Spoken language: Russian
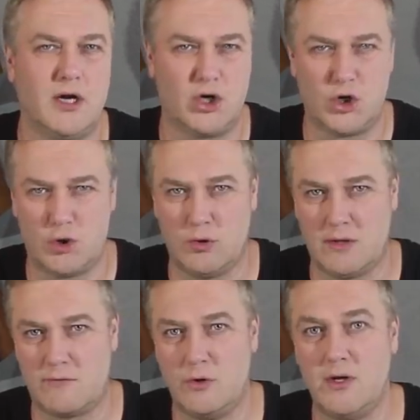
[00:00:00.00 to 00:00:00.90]
даже
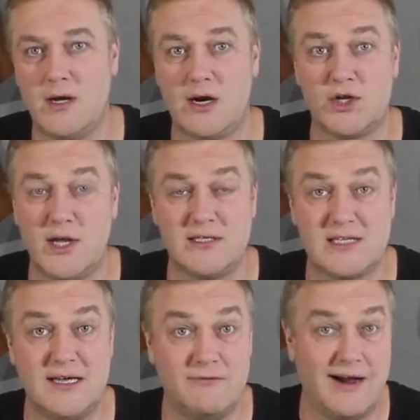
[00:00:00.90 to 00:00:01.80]
что-то вроде
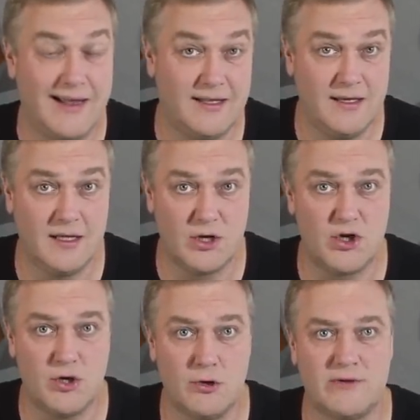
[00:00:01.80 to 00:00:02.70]
гражданской войны
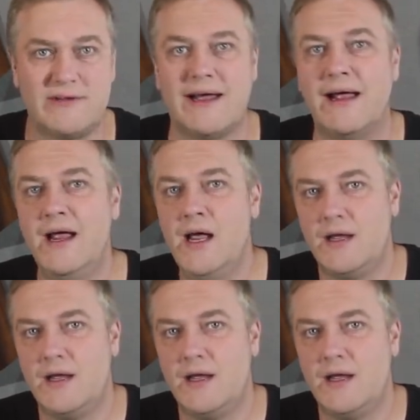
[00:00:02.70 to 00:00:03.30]
начнется.